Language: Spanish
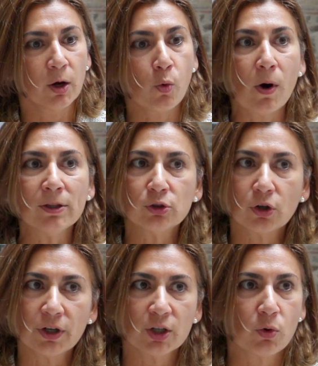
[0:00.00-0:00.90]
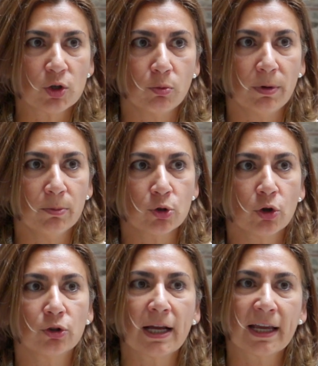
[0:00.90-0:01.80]
cuánto riesgo asumimos,
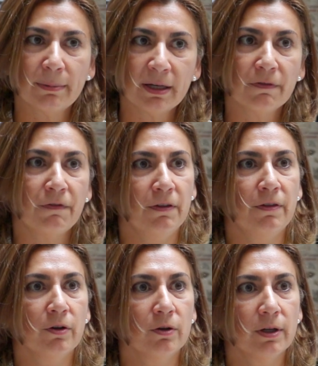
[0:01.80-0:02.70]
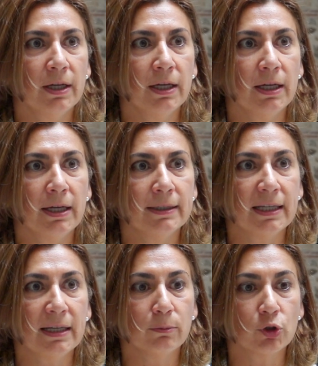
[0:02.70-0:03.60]
contra qué beneficio eh,
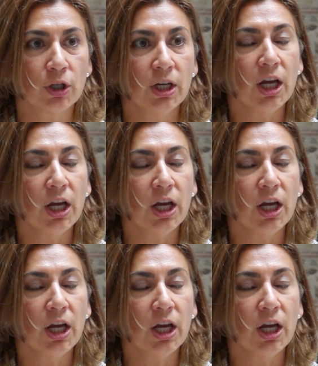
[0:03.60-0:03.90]
tenemos.